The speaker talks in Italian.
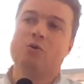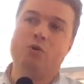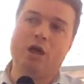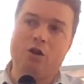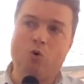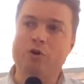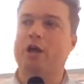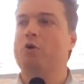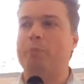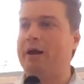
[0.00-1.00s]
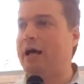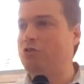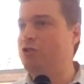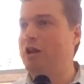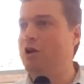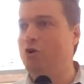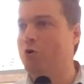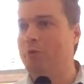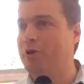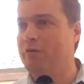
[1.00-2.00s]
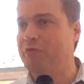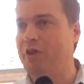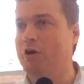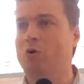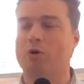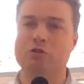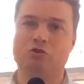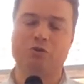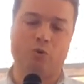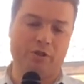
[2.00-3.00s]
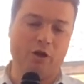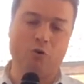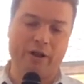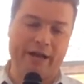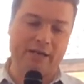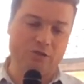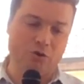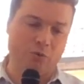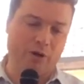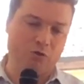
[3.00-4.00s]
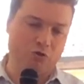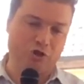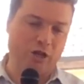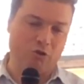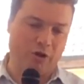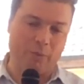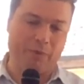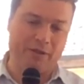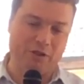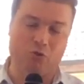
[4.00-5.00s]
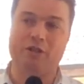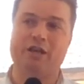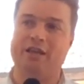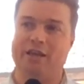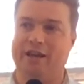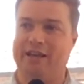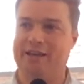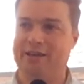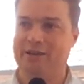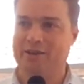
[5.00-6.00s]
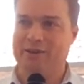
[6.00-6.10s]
Qui alcuni hanno parlato delle loro biografie, io quando, quando ero un ragazzo, quando ho scelto a che partito aderire,